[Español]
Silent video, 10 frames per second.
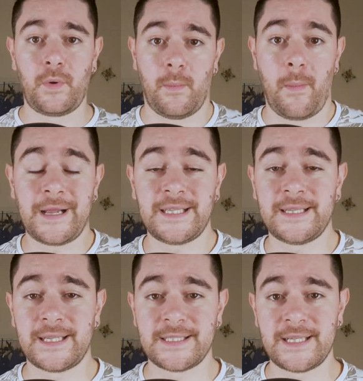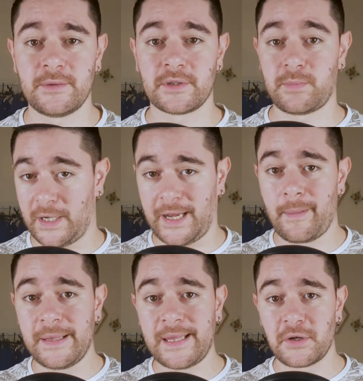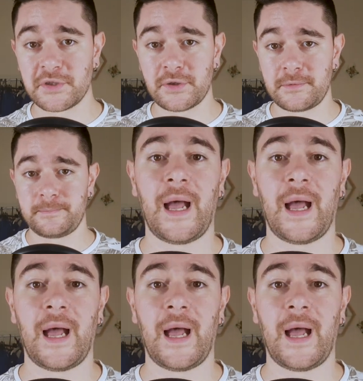como más intensivos, porque realmente lo son,